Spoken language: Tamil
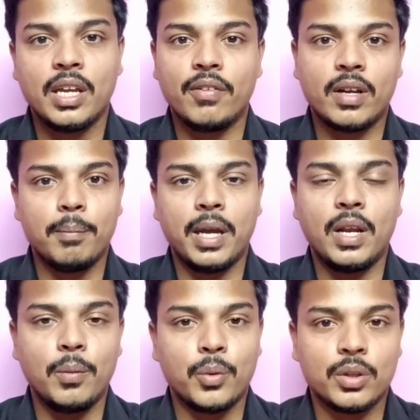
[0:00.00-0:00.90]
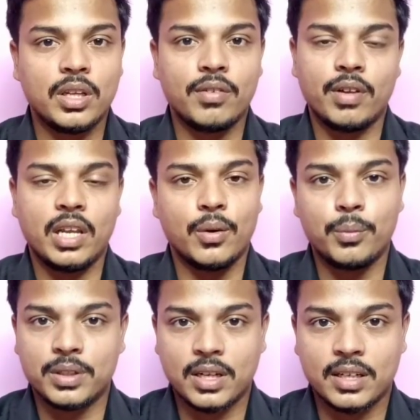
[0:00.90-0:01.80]
இவருக்கு பெயிலும் கொடுத்து இவர்
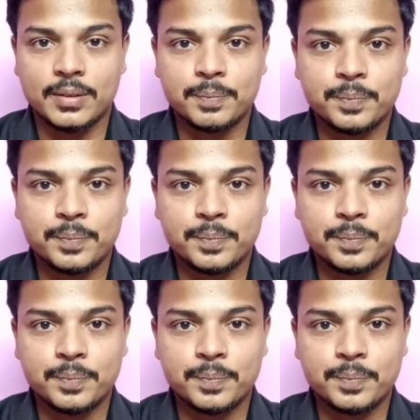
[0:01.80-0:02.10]
வெளியவும் வர்றார்